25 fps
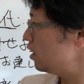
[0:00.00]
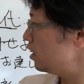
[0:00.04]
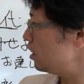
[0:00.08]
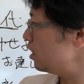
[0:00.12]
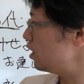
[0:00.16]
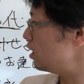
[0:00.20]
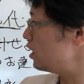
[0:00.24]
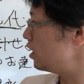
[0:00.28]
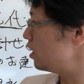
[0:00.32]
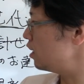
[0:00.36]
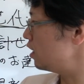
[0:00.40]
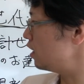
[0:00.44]

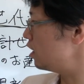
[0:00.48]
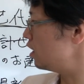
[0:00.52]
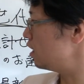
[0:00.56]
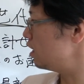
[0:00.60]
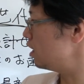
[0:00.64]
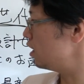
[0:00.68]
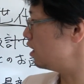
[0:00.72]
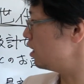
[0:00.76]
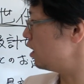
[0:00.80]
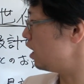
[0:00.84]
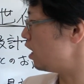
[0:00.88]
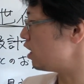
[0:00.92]

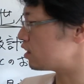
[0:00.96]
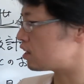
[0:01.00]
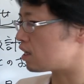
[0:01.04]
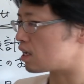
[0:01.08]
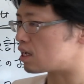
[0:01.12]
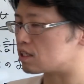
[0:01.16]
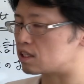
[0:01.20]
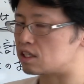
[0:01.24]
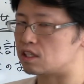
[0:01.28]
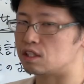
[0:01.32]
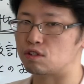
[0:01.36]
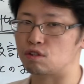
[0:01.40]

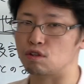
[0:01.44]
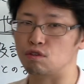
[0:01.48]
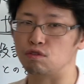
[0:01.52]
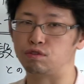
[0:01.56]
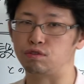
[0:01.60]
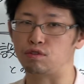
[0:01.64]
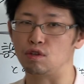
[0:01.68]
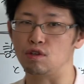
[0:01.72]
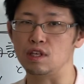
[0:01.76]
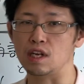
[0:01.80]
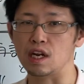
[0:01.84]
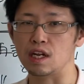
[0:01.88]
新しい
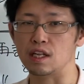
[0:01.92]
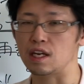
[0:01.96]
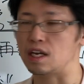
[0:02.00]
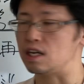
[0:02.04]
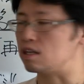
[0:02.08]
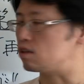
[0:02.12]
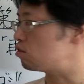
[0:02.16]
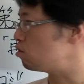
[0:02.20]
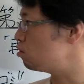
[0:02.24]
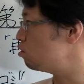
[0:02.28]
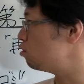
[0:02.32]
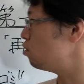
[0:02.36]
ソフト入れ
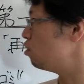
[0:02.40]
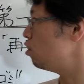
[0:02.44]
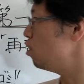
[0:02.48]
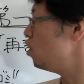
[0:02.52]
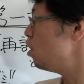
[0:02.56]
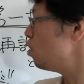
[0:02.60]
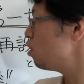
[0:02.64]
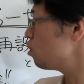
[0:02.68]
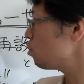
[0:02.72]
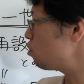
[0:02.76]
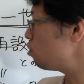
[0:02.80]
ないと、